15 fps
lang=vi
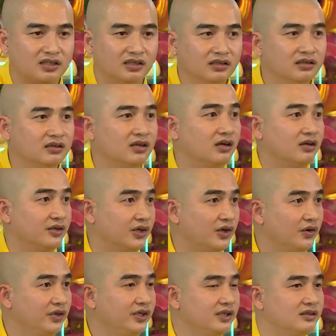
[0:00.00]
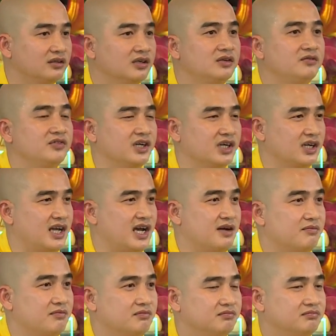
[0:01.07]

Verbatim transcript: từ lời nói đến việc làm